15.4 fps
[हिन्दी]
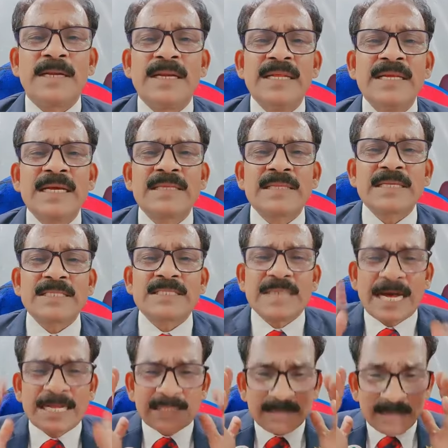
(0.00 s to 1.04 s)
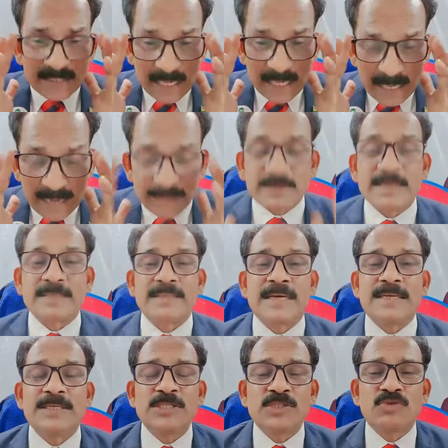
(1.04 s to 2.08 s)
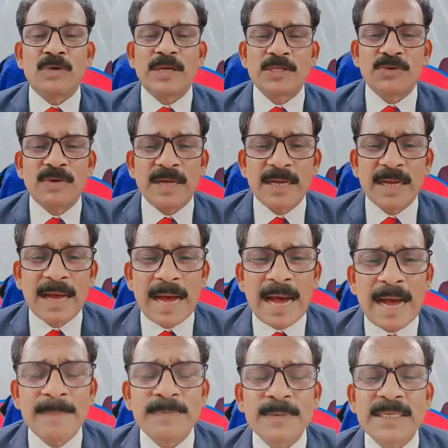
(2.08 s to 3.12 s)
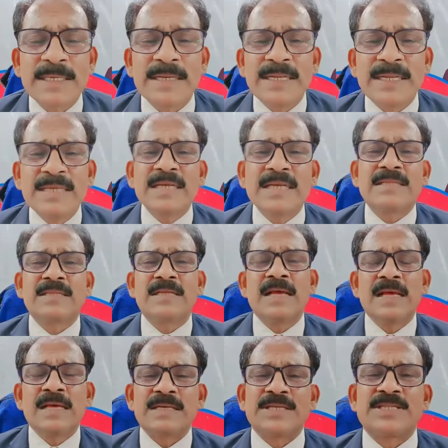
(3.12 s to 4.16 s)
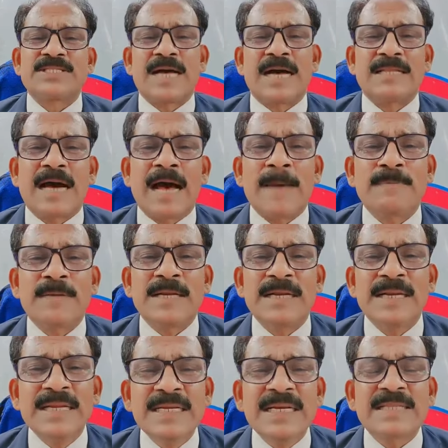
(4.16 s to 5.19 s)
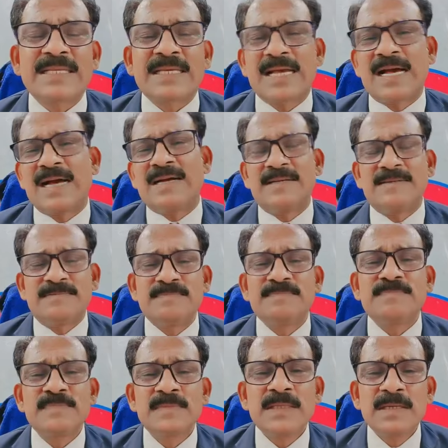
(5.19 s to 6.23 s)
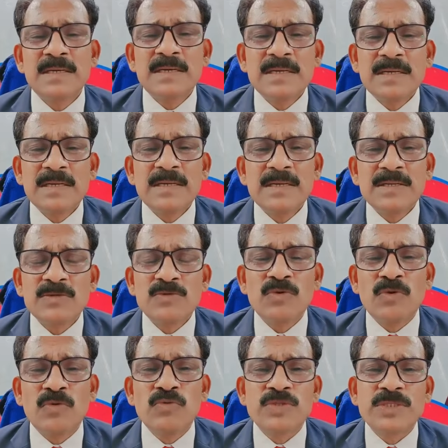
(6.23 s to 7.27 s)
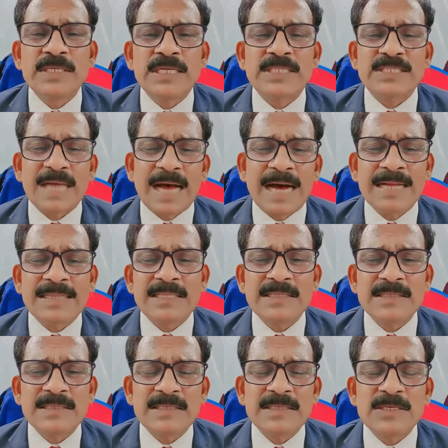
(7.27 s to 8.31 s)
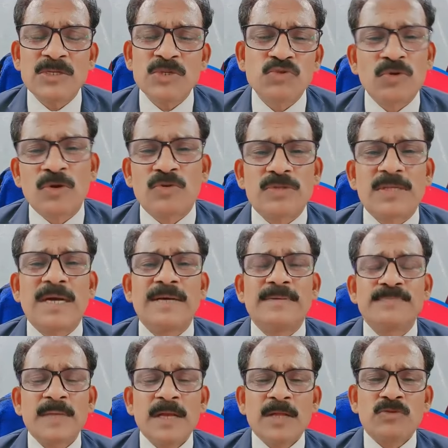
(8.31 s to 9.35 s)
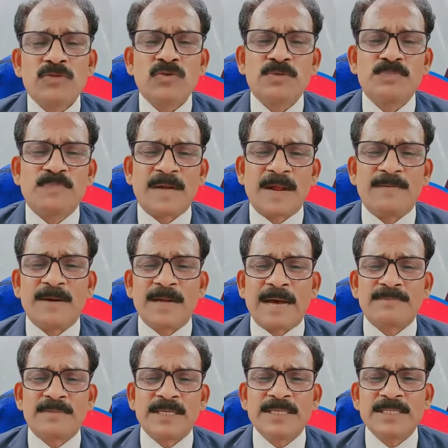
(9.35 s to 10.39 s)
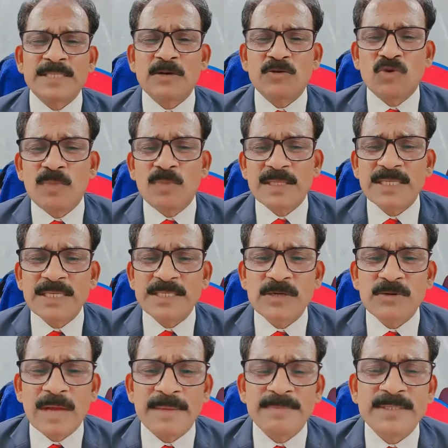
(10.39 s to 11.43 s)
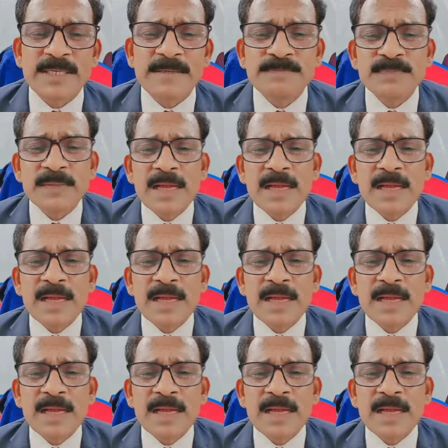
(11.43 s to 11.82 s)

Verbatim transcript: नीयत के साथ हमेशा काम करता है ईश्वर जो है ना आपकी नीयत के साथ आपकी नीयत क्या है तो उसके साथ ईश्वर होता है तो फटाफट आप तेज़ी से कोमल सिंह जी गुडायम सिंह